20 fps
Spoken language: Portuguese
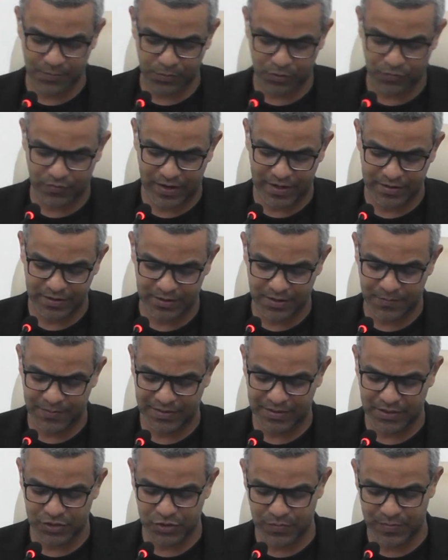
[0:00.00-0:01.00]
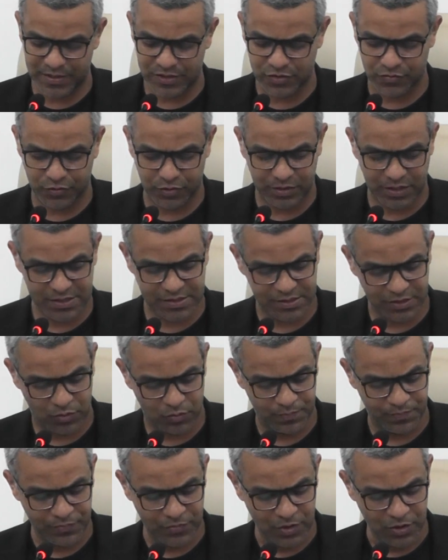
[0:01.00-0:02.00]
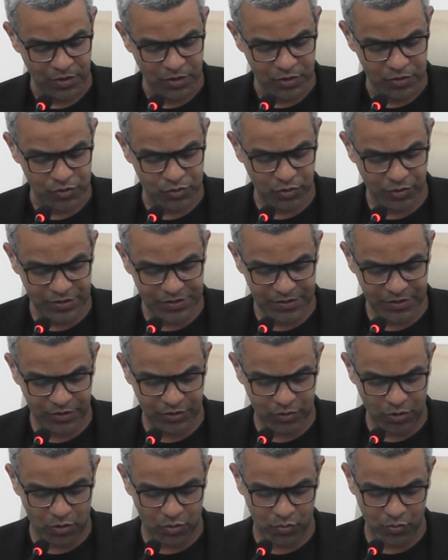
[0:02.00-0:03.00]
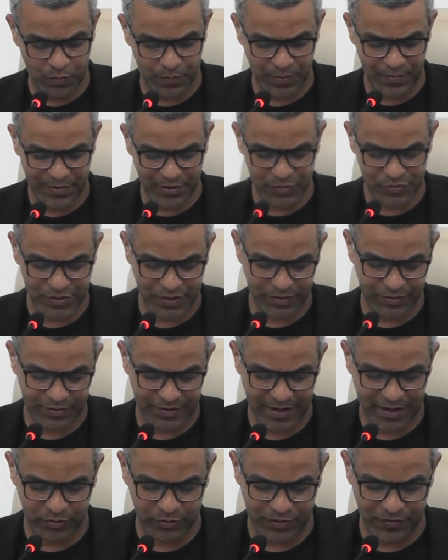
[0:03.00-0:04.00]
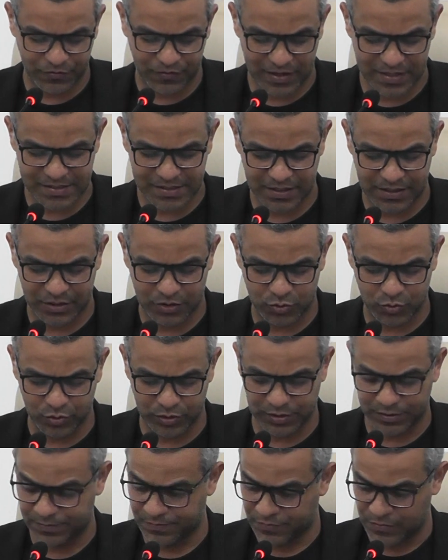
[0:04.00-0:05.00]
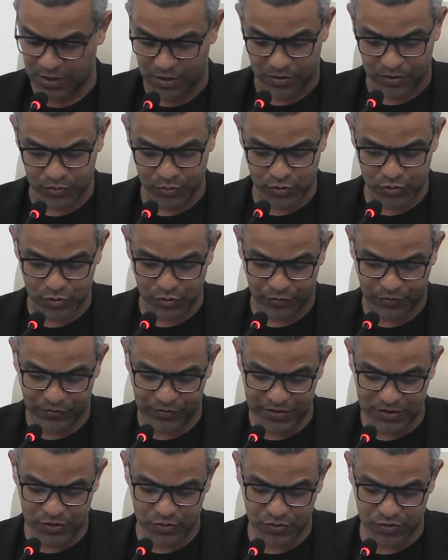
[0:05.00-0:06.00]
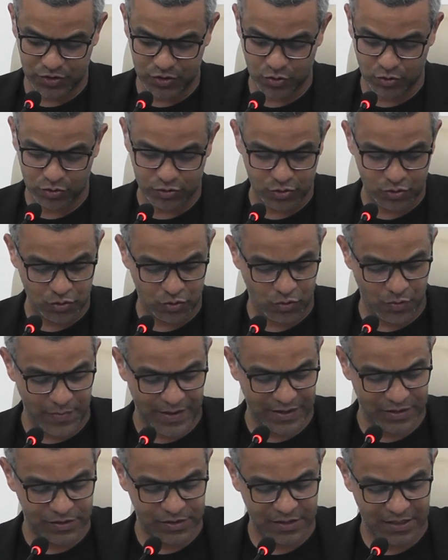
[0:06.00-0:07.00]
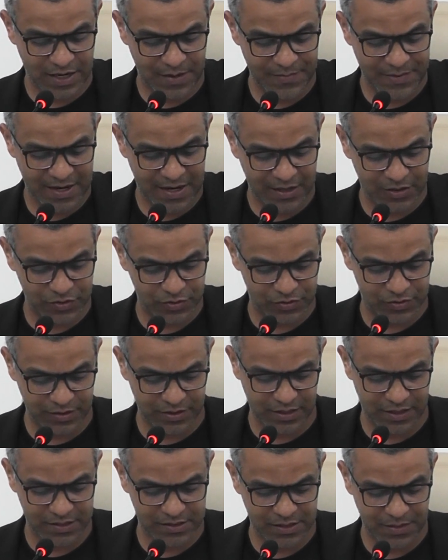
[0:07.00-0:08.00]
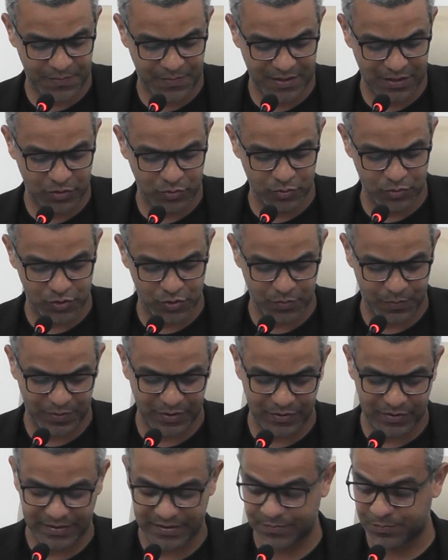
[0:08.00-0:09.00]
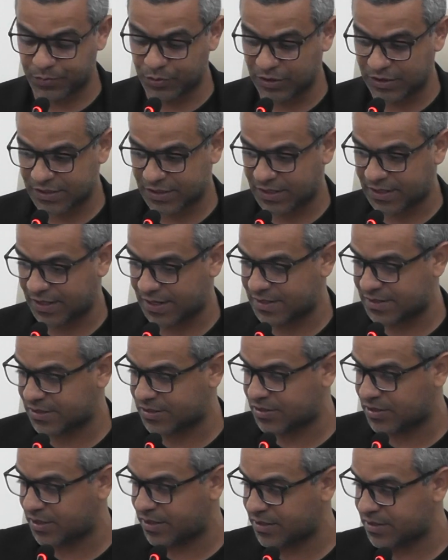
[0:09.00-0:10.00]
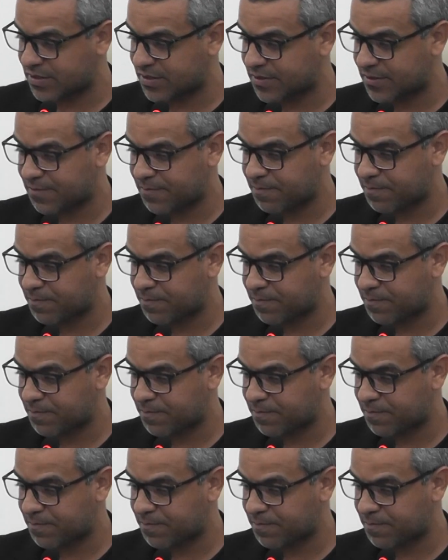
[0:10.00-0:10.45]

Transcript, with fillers: aprovada independentemente de votação. Solicito ao primeiro secretário que faça a leitura dos ofícios e outros documentos encaminhados e recebidos por essa Casa de Leis.